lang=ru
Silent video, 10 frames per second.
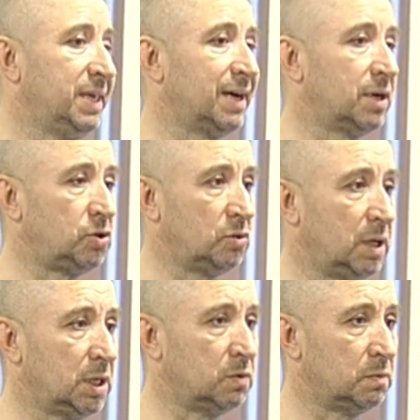я хочу
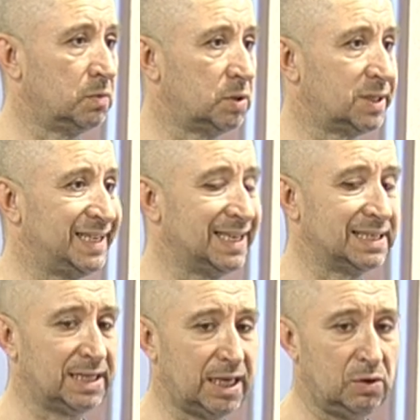дать ему больше.
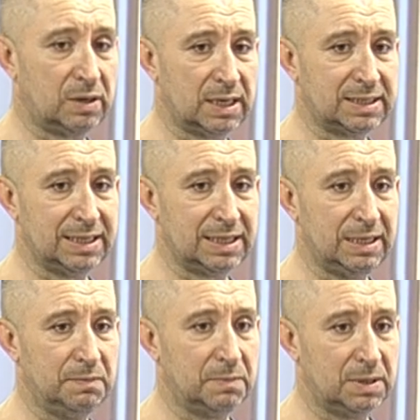Я знаю, как с
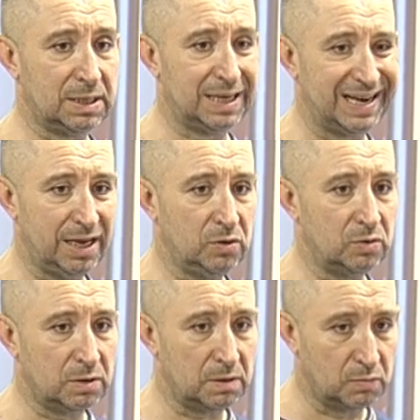этой
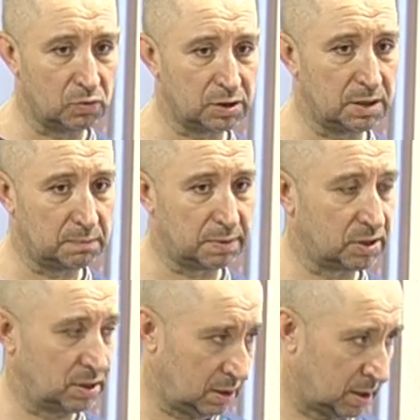хренью можно
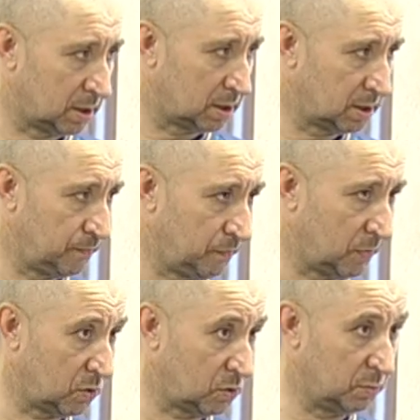прожить Руки дальше.
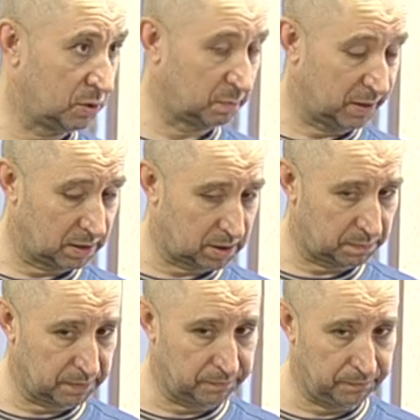Допил. То бишь, в
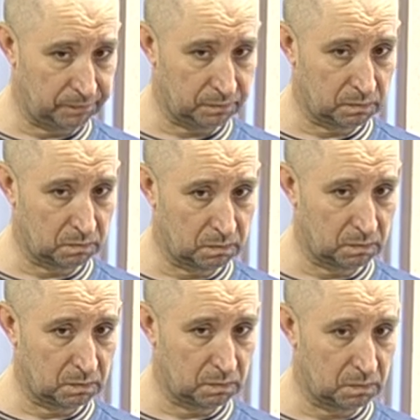принципе,
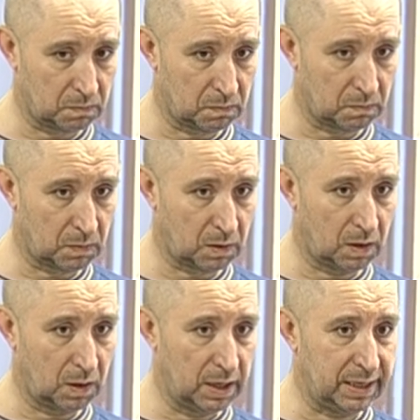Давай. Допил,
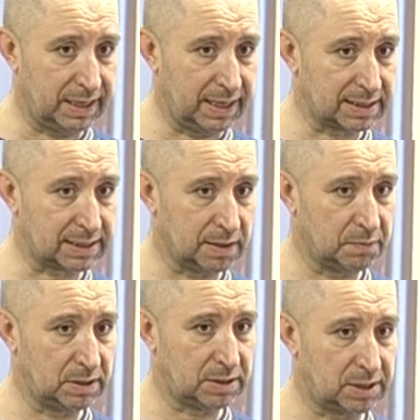Если
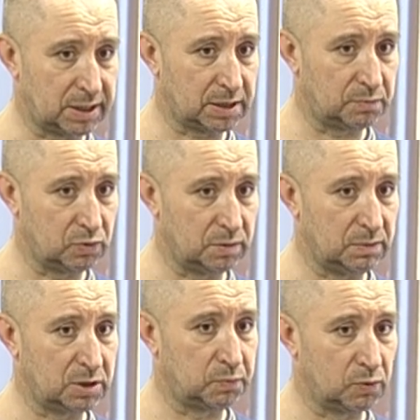мы сейчас
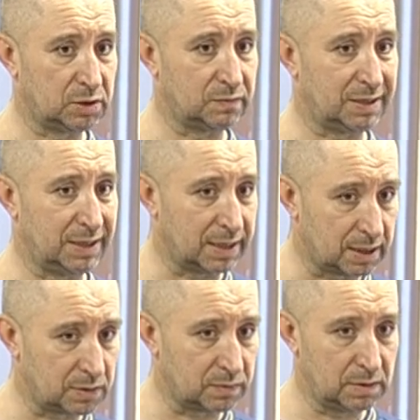будем использовать
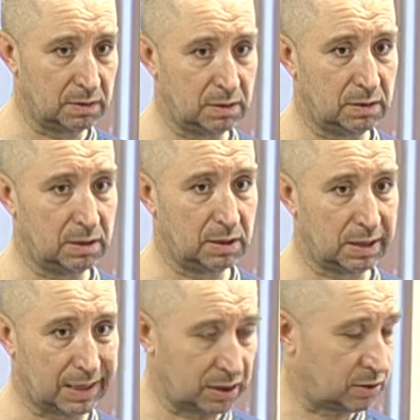лекарства
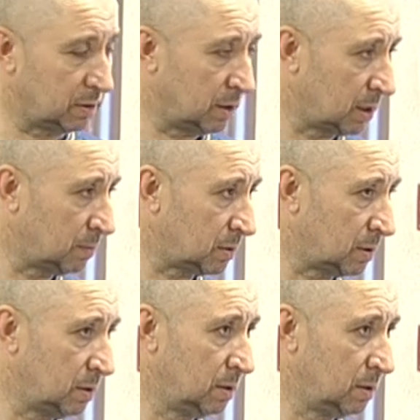а качественно и грамотно,